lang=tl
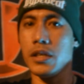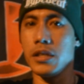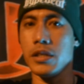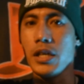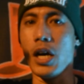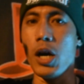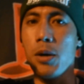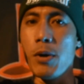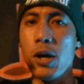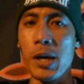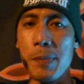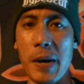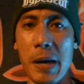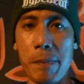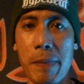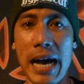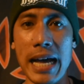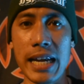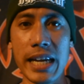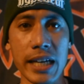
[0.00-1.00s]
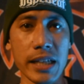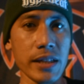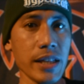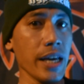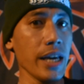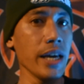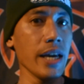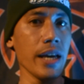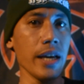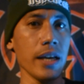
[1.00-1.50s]
Yo, mo pagbalik
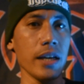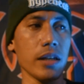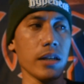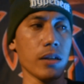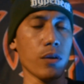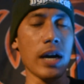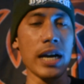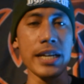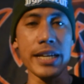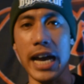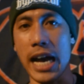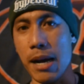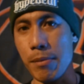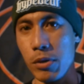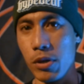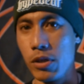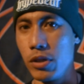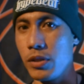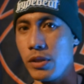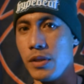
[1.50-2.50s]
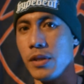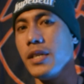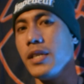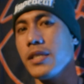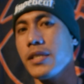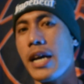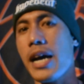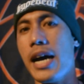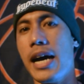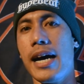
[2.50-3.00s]
ni kuan ni amo
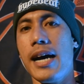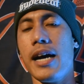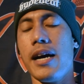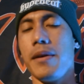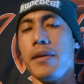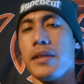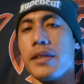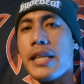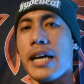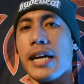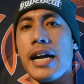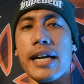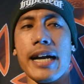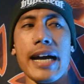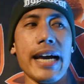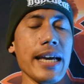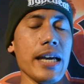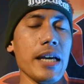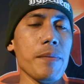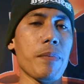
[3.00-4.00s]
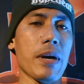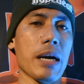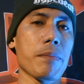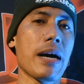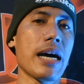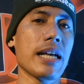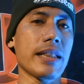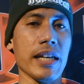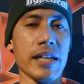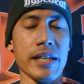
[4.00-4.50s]
sa Tagakay
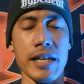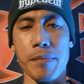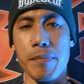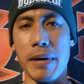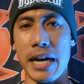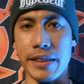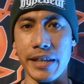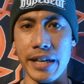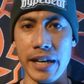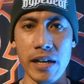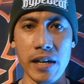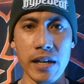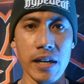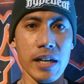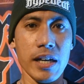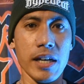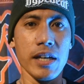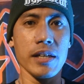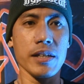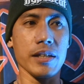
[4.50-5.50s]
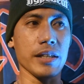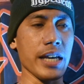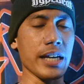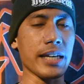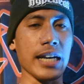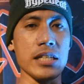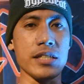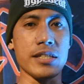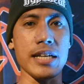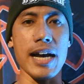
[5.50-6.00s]
pagbalik niya battle
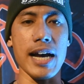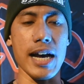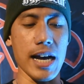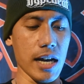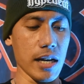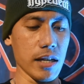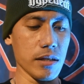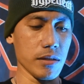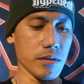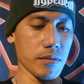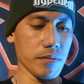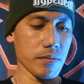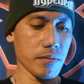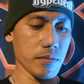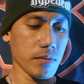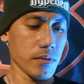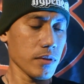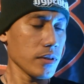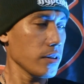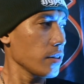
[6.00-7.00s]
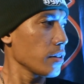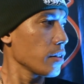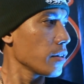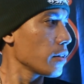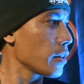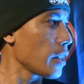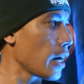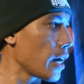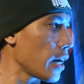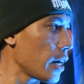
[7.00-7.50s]
gikan sa
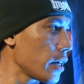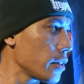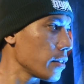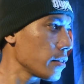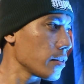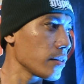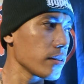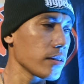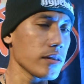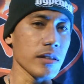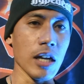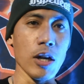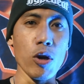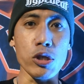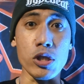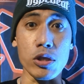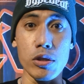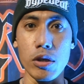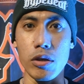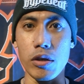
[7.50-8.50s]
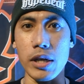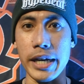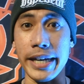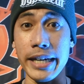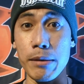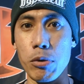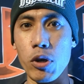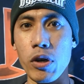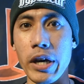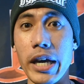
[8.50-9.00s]
na nalusno nga
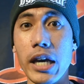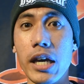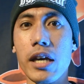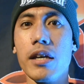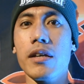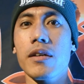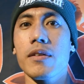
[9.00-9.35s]
kinabuhi.